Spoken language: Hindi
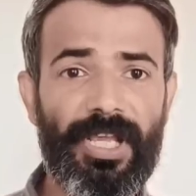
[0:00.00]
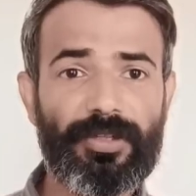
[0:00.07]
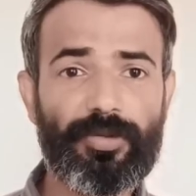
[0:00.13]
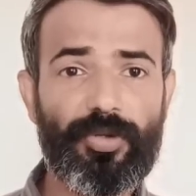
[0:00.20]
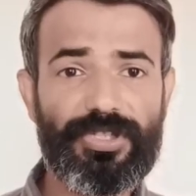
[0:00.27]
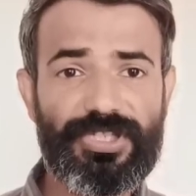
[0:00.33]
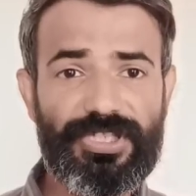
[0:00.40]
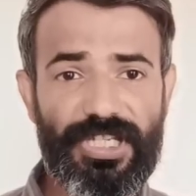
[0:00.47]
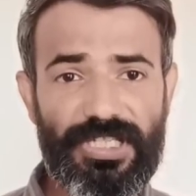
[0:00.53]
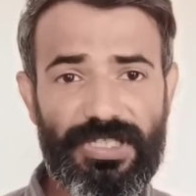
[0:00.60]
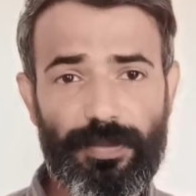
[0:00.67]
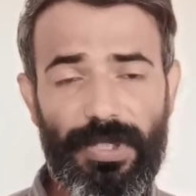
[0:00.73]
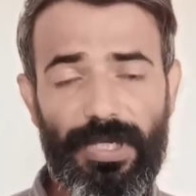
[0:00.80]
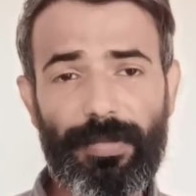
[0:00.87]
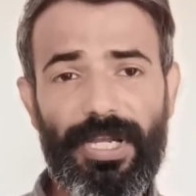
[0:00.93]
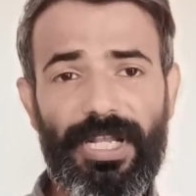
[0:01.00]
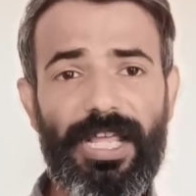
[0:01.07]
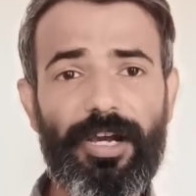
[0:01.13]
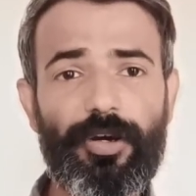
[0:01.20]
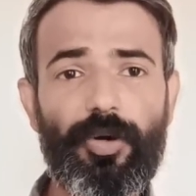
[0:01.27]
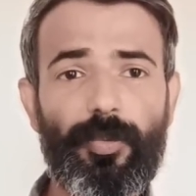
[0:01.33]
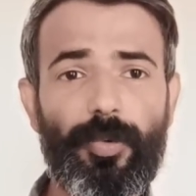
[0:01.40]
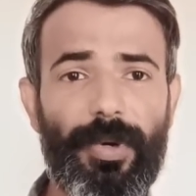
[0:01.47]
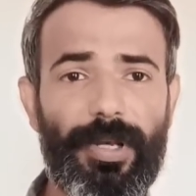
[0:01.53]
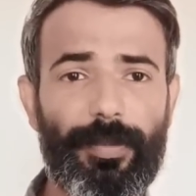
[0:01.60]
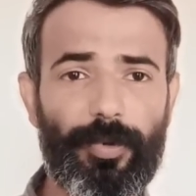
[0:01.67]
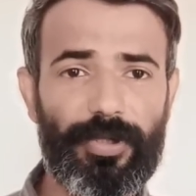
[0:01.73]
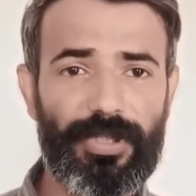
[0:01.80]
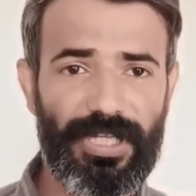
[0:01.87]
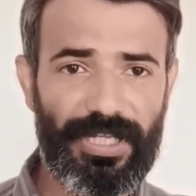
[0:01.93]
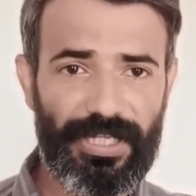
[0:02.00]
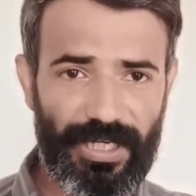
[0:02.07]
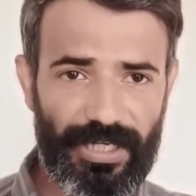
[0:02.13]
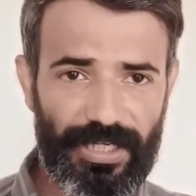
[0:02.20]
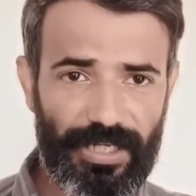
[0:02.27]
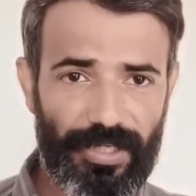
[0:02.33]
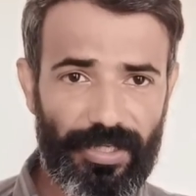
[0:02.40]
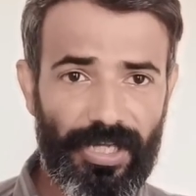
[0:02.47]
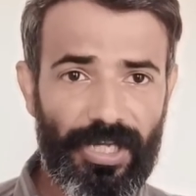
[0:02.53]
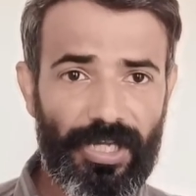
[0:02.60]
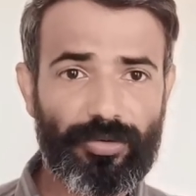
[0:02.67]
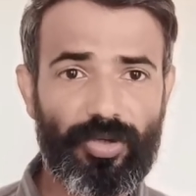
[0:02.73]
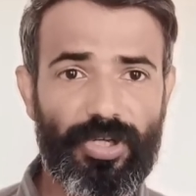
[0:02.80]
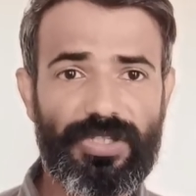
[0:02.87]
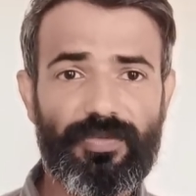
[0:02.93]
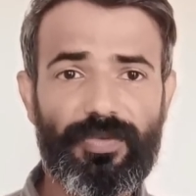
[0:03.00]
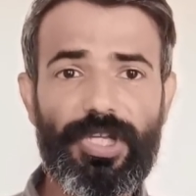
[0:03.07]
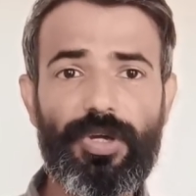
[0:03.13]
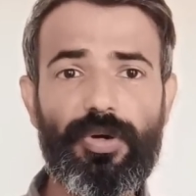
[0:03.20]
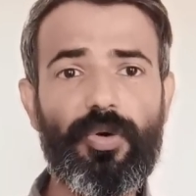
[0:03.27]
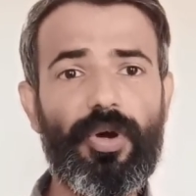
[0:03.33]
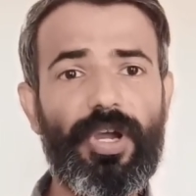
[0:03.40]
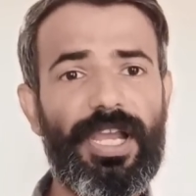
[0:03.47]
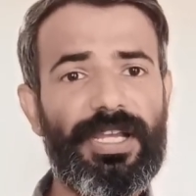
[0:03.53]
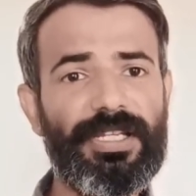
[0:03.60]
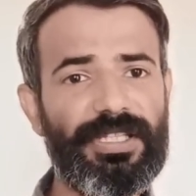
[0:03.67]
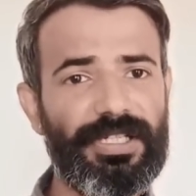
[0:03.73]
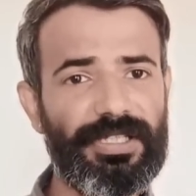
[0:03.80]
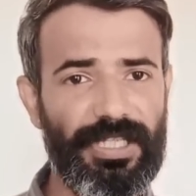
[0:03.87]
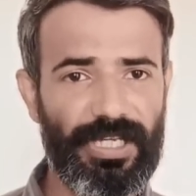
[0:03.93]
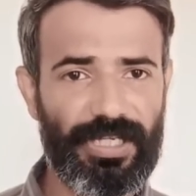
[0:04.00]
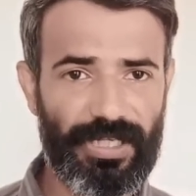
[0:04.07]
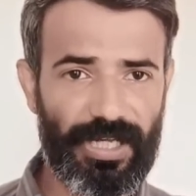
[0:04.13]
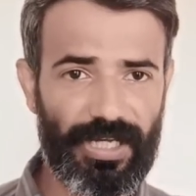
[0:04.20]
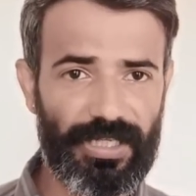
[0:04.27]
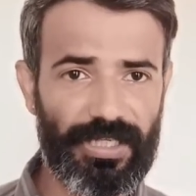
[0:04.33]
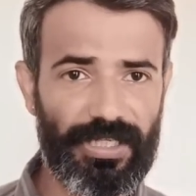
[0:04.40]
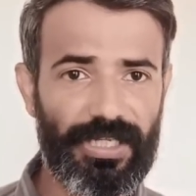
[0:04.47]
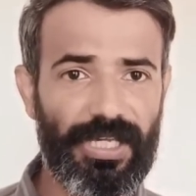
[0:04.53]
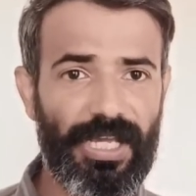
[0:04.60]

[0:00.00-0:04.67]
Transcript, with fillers: तो जिस भी महिला को मोबाइल फोन लेना है तो इस वीडियो को एंड तक देखना है